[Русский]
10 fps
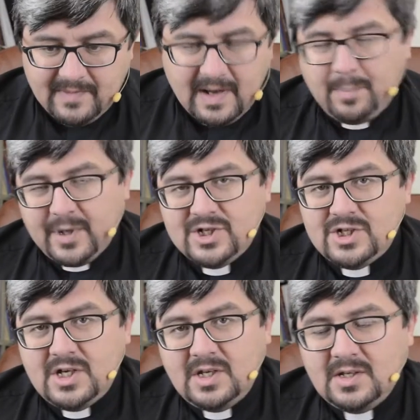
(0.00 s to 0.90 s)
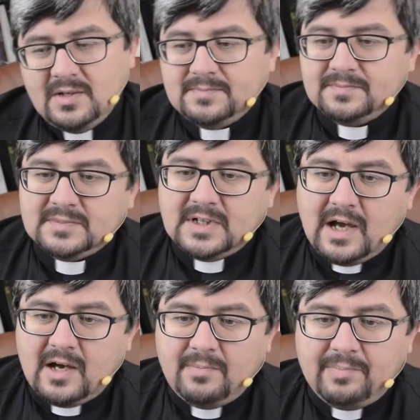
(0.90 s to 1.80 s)
о прощении,
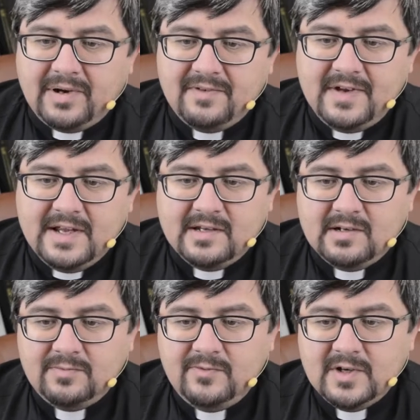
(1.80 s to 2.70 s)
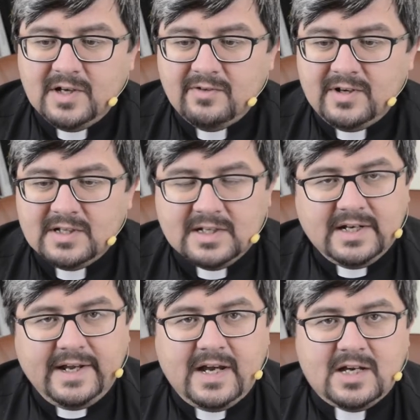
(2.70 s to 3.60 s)
как проявление любви, говорит,
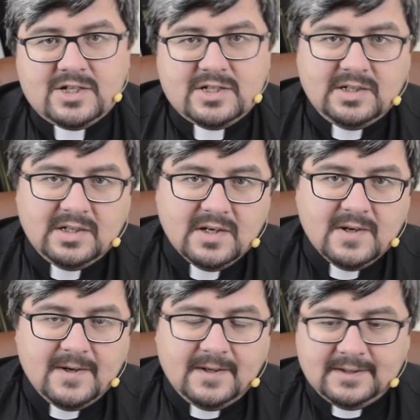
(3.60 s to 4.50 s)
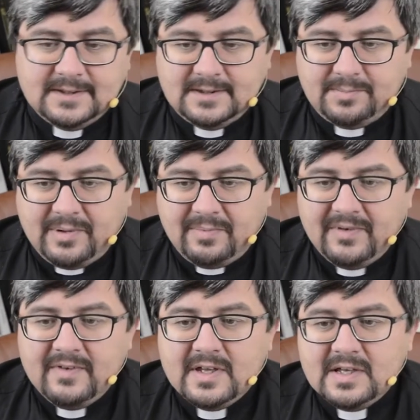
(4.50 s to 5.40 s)
наверное, каждый а,
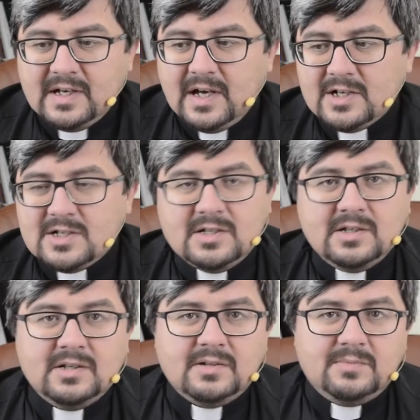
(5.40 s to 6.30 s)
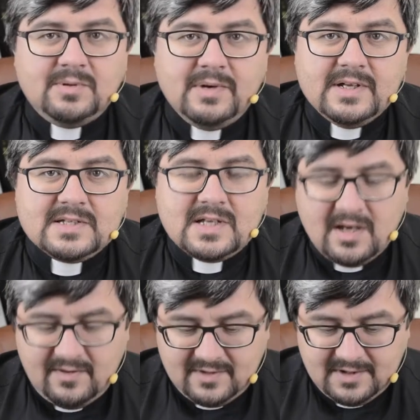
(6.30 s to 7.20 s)
проповедник, каждый библейский
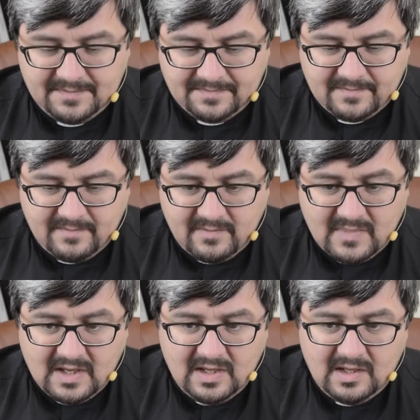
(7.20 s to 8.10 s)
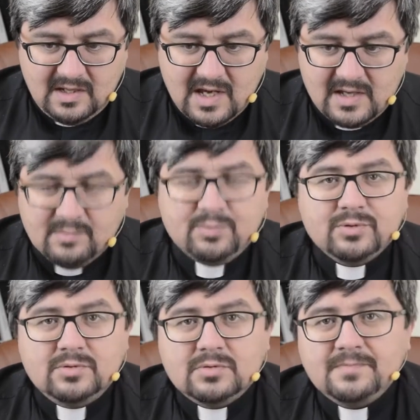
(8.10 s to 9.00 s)
автор. И я не
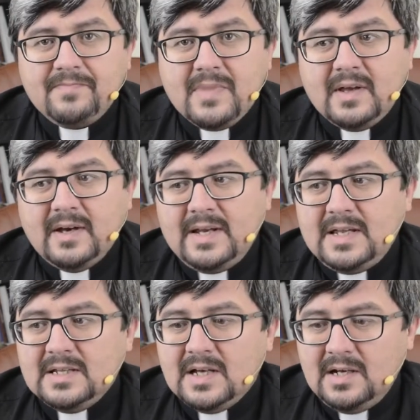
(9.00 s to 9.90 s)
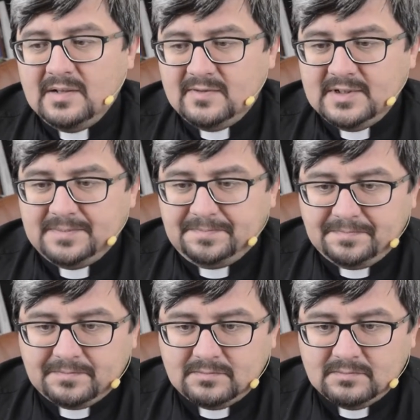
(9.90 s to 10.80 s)
буду оригинален в этом.
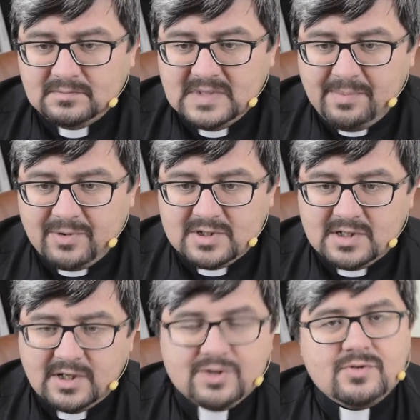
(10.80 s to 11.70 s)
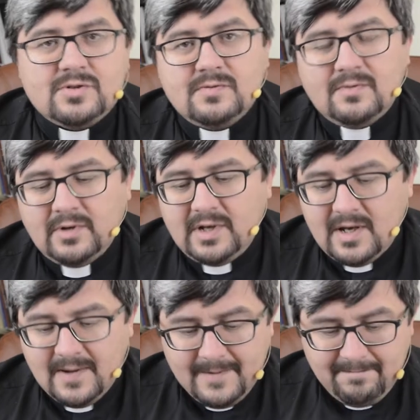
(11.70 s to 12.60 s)
Я просто хочу
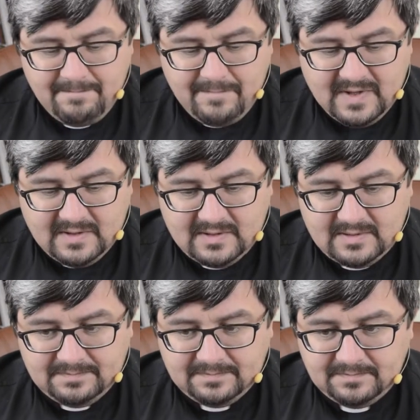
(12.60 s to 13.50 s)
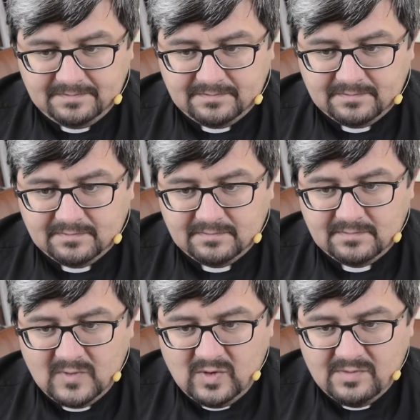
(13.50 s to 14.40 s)
сегодня, а,
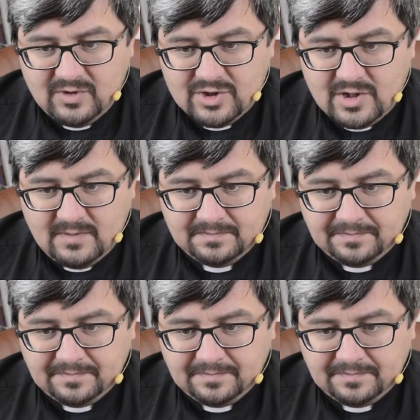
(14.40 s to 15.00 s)
ну, немножко